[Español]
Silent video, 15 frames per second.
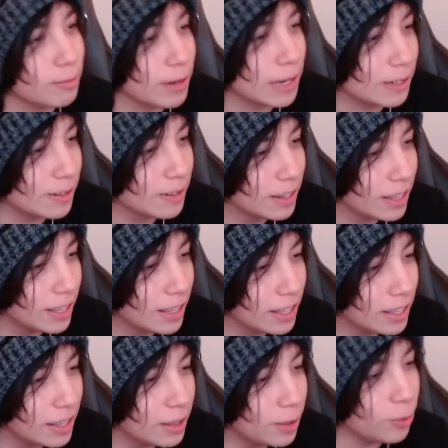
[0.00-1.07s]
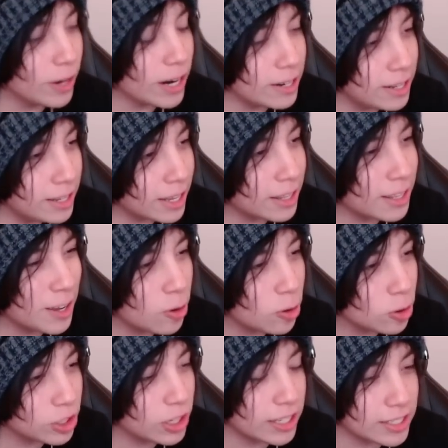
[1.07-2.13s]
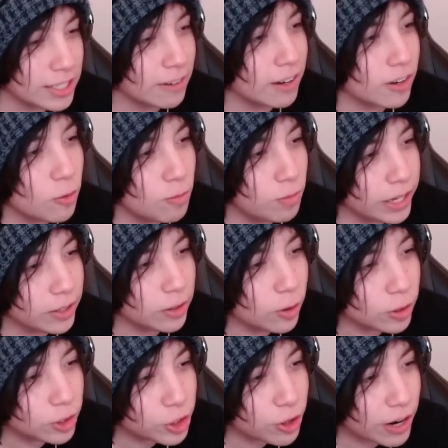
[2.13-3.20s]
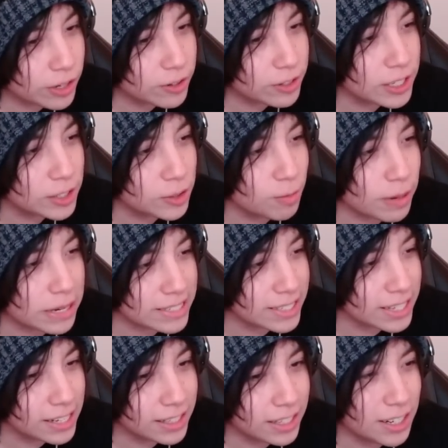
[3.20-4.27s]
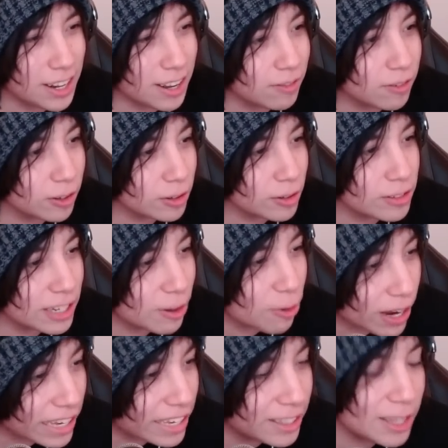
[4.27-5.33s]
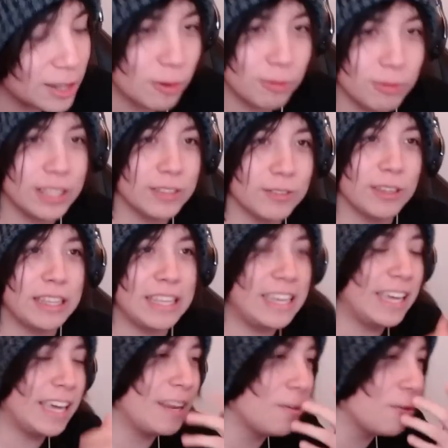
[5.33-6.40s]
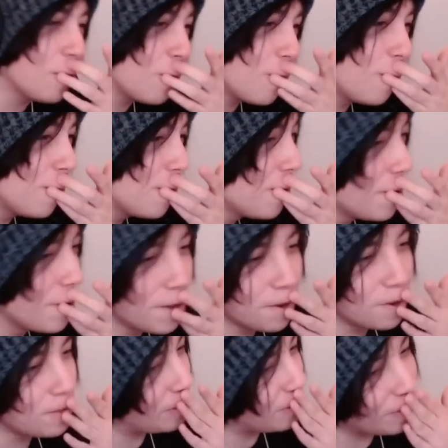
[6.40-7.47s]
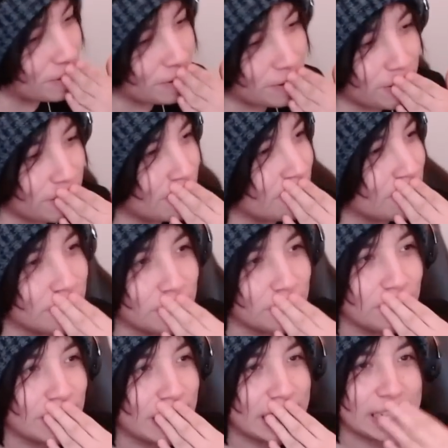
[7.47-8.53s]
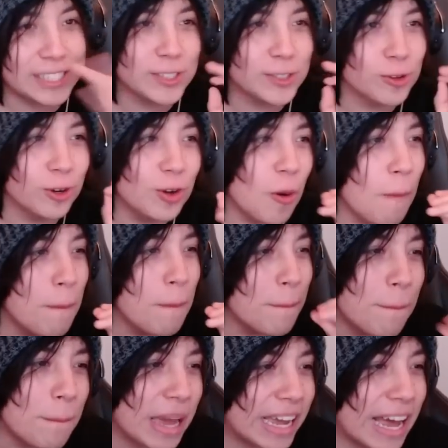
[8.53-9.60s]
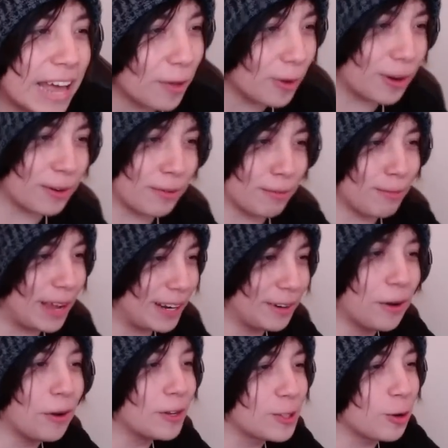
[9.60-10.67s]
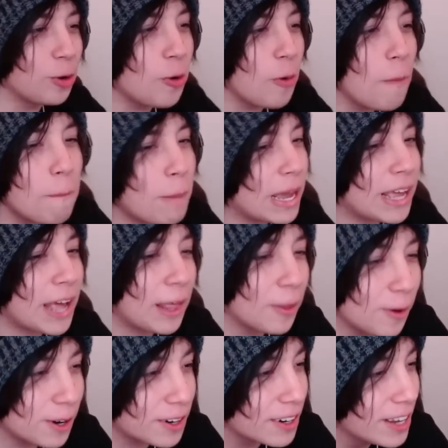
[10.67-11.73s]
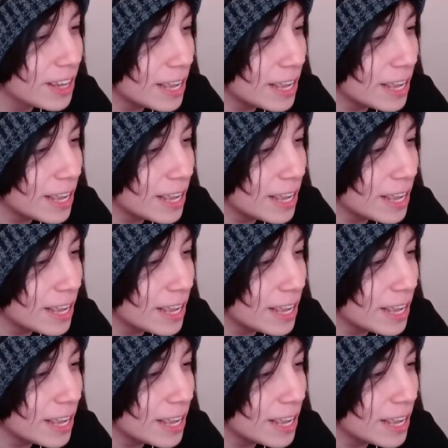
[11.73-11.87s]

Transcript: mano. De una niña de que estaba cumpliendo ocho años y su pastel tenía fotos de Cuaquet y Cubito. Y dije, no, no, no, no, no, no. Es, soy un pecador, mano. Soy un pecador.